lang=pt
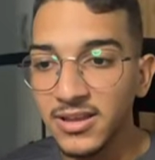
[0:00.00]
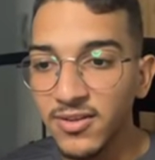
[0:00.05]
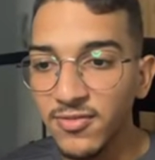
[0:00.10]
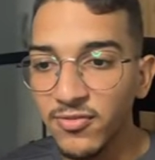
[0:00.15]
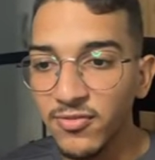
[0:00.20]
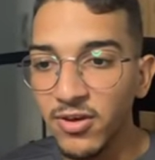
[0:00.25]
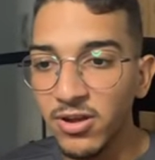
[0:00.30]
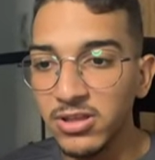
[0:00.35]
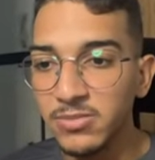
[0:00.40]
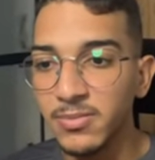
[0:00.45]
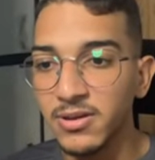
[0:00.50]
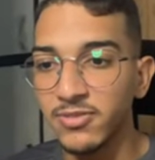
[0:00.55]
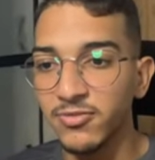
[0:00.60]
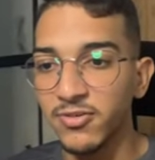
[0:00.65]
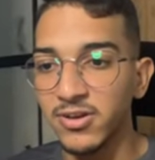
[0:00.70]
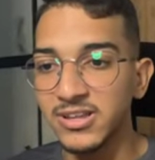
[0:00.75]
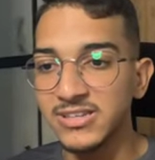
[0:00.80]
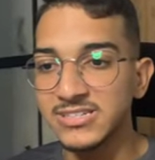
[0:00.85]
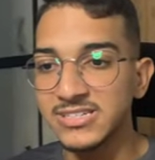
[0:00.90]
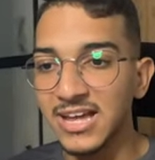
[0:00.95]
que foi a última que
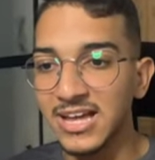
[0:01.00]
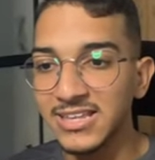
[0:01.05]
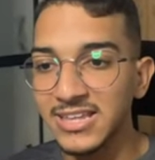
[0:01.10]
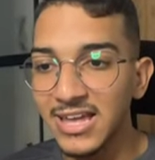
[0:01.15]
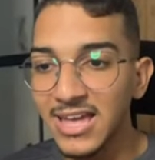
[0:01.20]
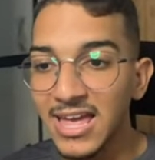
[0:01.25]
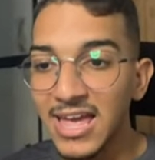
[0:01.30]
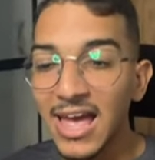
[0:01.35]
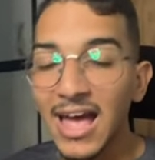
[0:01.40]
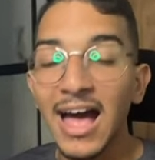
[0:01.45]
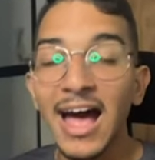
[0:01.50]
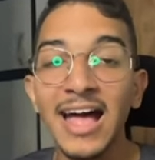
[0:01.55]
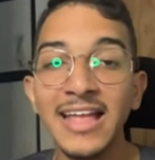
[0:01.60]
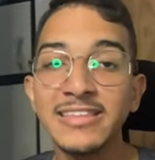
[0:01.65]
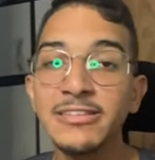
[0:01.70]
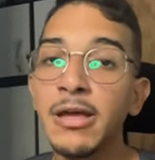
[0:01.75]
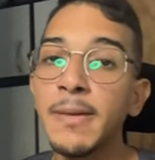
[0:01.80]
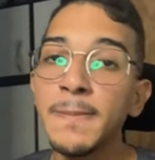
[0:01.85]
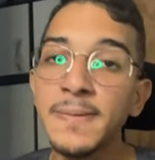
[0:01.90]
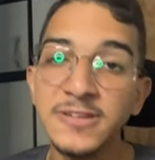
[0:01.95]
foi lançada,
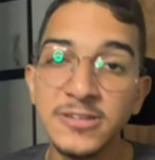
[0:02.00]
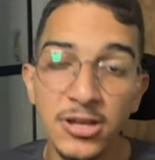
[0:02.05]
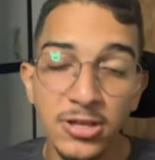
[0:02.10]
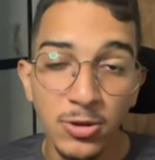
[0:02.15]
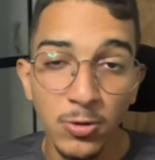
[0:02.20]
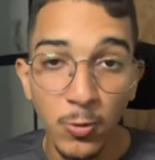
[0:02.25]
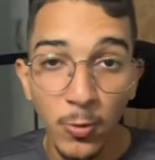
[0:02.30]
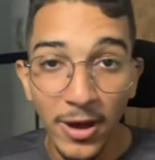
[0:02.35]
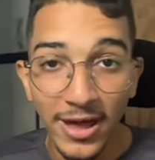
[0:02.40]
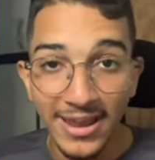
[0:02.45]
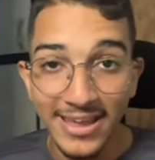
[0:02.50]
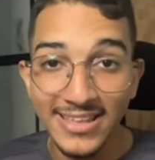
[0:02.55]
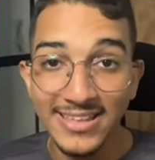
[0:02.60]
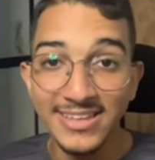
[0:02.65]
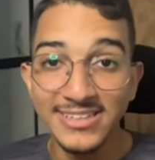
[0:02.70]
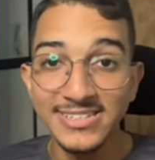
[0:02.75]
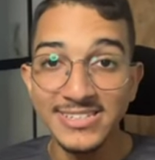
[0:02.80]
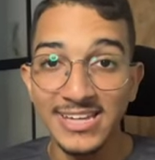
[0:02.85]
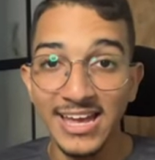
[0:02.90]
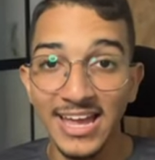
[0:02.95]
até o episódio
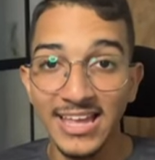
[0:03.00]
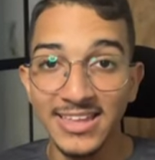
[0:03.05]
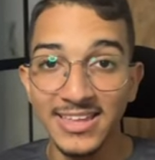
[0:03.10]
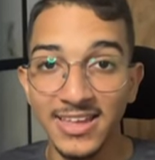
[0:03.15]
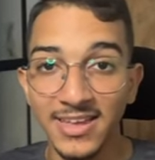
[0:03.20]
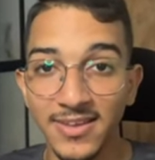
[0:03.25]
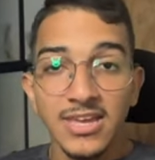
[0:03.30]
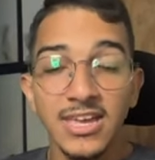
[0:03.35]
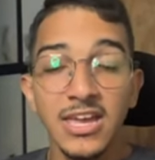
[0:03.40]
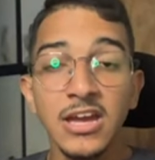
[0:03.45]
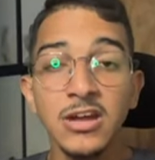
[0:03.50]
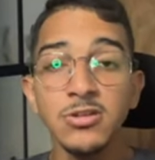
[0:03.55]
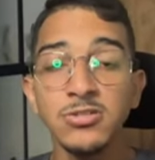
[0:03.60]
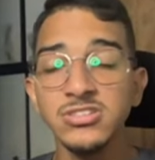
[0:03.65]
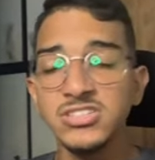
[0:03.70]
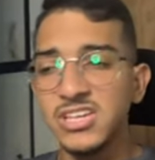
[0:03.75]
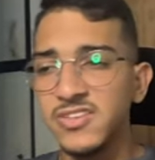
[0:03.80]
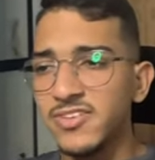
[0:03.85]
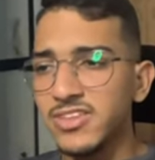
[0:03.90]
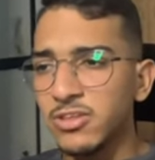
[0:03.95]
47.
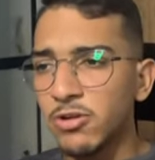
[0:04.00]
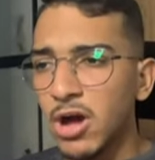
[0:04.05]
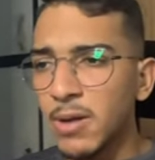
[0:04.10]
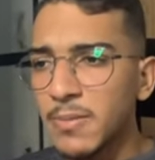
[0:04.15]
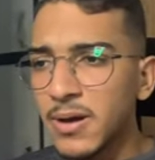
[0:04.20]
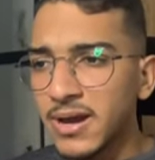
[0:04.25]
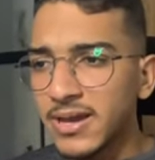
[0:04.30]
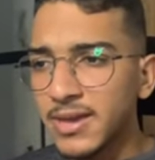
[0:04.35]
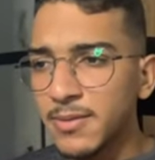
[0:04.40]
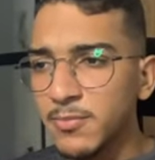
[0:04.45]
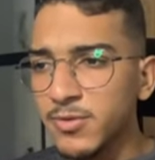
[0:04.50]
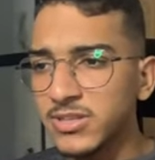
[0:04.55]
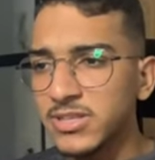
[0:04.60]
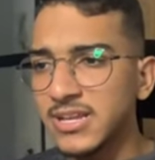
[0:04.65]
inclusive, tem uma aba aqui muito